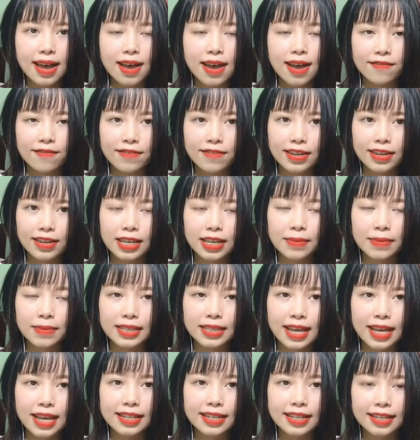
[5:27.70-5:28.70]
Viện Kiểm sát
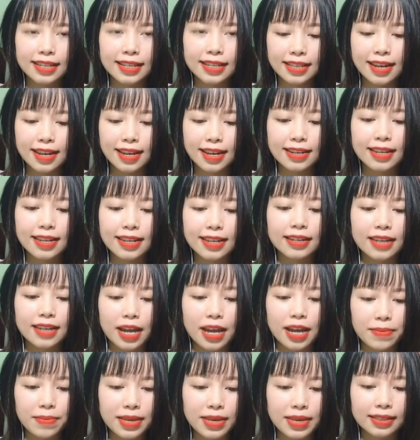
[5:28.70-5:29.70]
Nhân dân tỉnh Thái
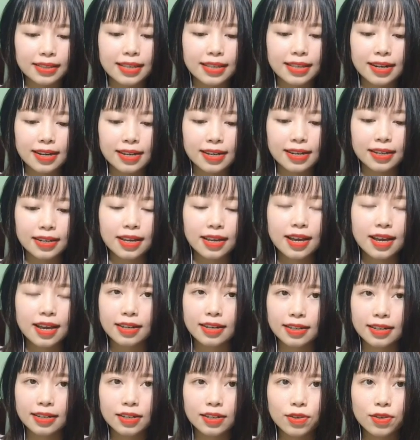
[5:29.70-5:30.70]
Bình xác định
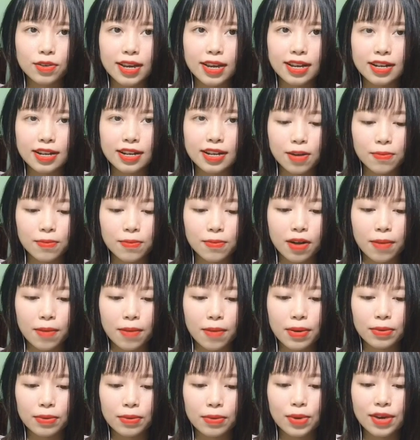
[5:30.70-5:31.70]
Đường Nhuệ không có mâu
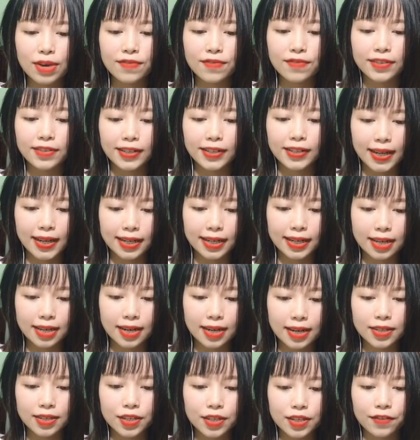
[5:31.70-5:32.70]
thuẫn với nạn nhân
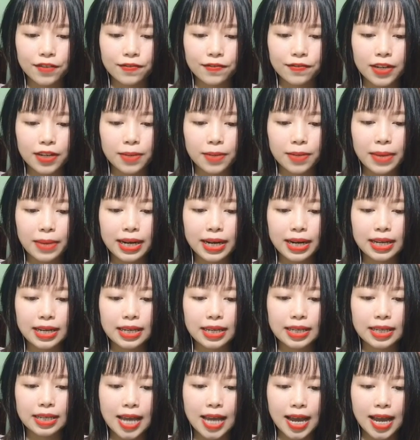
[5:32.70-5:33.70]
nhưng vẫn bắt đến
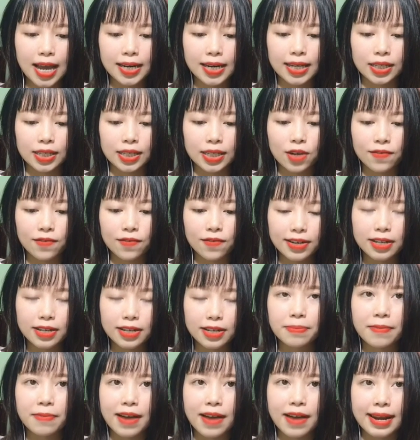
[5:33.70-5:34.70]
nhà để cho vợ
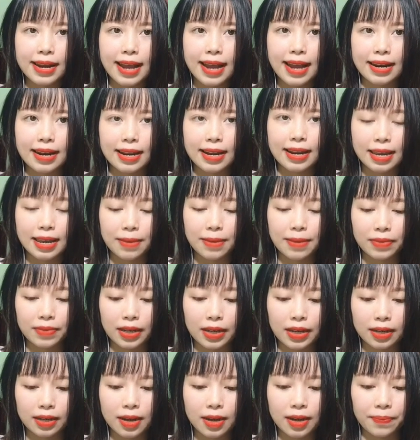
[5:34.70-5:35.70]
và đàn em đánh
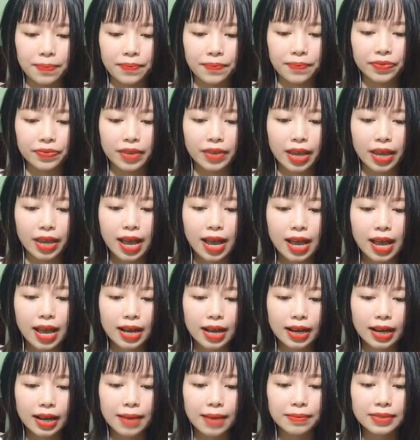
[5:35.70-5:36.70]
đập
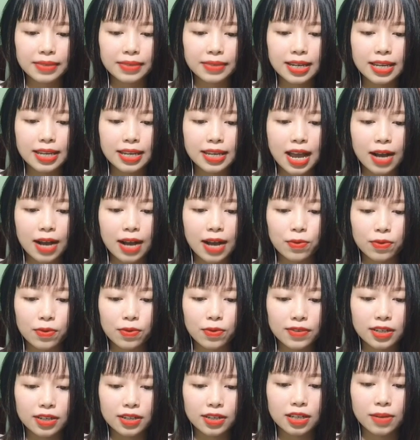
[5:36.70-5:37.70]
khám xét nhà của vợ
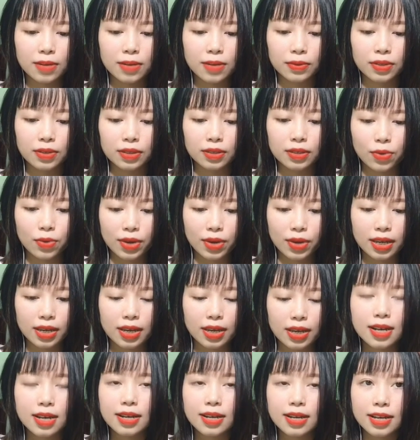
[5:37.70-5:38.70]
chồng Đường Nhụy,
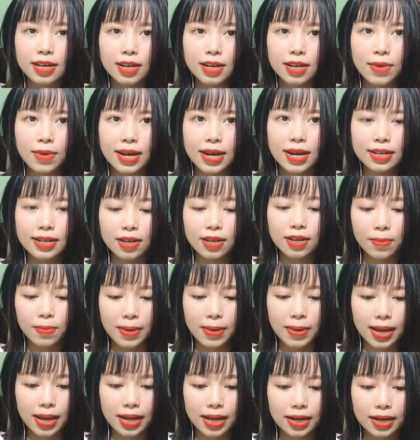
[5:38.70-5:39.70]
cơ quan công
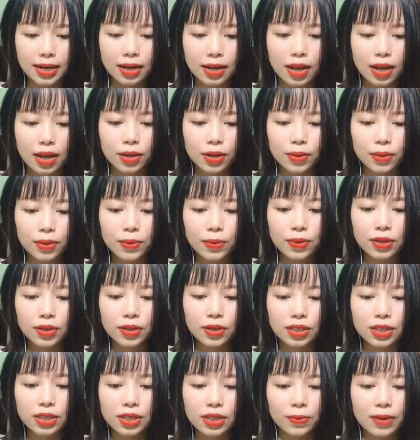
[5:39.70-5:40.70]
an thu được
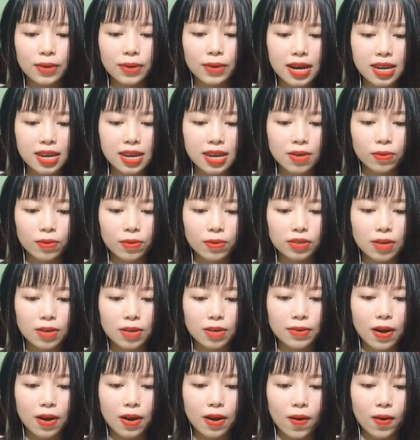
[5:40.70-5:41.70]
nhiều tài liệu trong
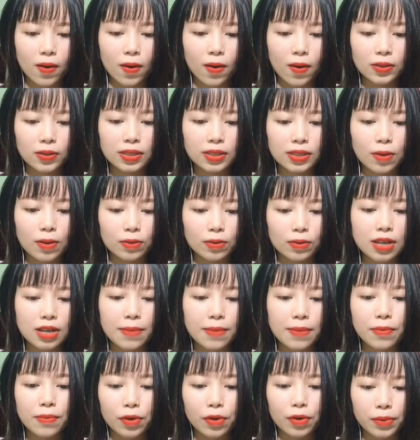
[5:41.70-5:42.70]
đó có
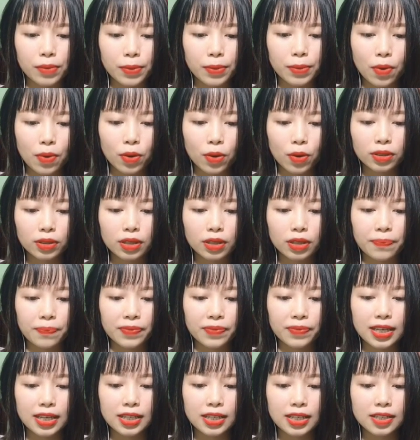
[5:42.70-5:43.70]
641 tập
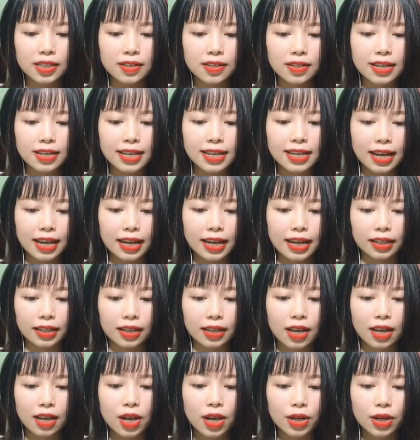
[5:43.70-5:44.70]
tin chứa hình ảnh
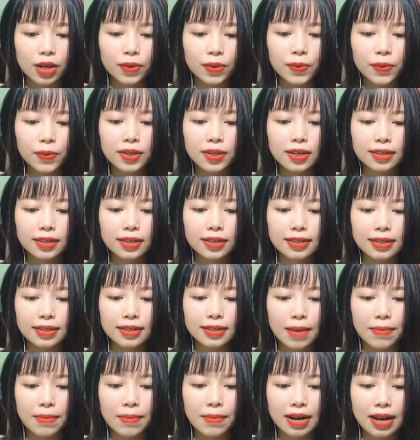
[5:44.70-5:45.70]
thu được từ
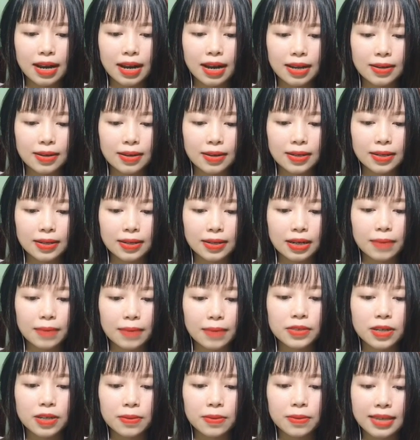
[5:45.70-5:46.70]
camera an ninh nắp
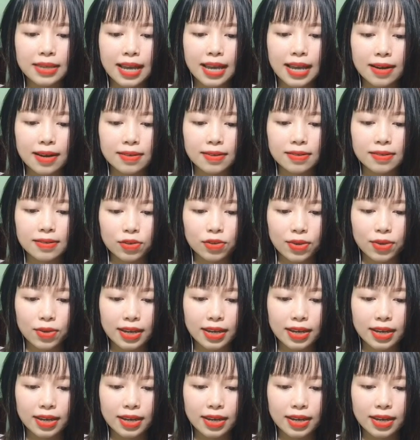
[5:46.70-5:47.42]
trong nhà Đường Nhụy.